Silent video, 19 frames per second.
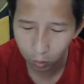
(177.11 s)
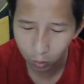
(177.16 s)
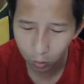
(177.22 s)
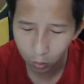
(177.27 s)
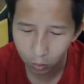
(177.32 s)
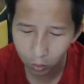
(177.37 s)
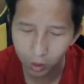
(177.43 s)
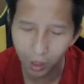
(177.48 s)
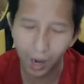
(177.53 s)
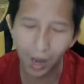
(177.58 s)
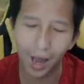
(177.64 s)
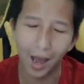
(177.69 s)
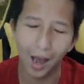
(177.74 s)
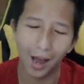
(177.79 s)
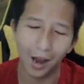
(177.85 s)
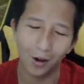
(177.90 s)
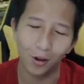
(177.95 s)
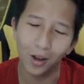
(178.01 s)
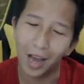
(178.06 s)
Nah,
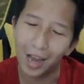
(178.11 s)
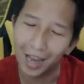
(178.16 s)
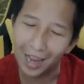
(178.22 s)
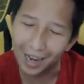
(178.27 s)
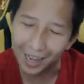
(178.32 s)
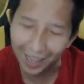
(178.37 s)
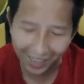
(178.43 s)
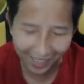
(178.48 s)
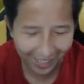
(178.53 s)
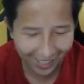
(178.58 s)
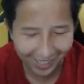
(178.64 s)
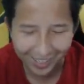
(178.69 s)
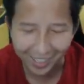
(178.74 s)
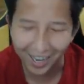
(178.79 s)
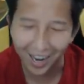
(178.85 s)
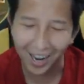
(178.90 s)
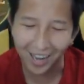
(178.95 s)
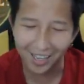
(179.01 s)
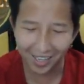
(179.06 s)
kalau gagal kayak gini
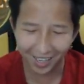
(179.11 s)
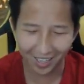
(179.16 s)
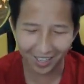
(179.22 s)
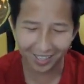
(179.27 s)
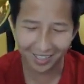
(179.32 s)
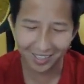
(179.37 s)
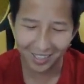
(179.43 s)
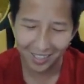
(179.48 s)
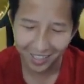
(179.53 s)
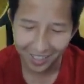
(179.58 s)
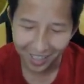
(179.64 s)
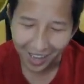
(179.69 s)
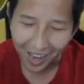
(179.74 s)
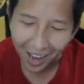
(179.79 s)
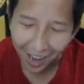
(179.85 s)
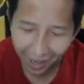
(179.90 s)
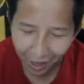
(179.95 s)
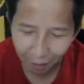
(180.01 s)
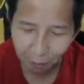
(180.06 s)
tenang aja, guys.
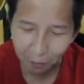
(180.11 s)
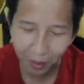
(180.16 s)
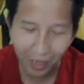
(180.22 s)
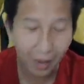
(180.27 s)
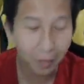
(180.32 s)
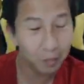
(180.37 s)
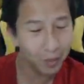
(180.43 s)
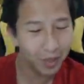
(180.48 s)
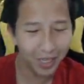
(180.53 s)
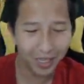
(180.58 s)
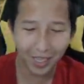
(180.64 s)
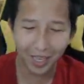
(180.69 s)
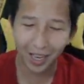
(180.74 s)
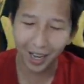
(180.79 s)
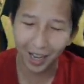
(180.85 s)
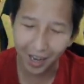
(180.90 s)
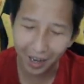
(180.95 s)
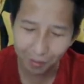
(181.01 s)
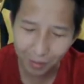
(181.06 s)
Ada plan B-nya.
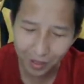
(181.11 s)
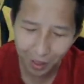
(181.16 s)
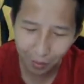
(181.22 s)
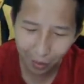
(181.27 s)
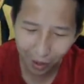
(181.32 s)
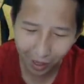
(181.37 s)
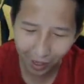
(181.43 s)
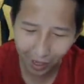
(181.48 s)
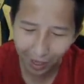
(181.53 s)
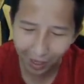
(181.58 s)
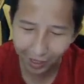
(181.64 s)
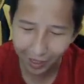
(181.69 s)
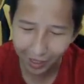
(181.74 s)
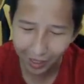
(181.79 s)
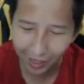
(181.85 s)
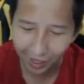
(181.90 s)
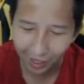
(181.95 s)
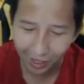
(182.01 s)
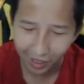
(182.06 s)
Kalian bisa pakai yang ini.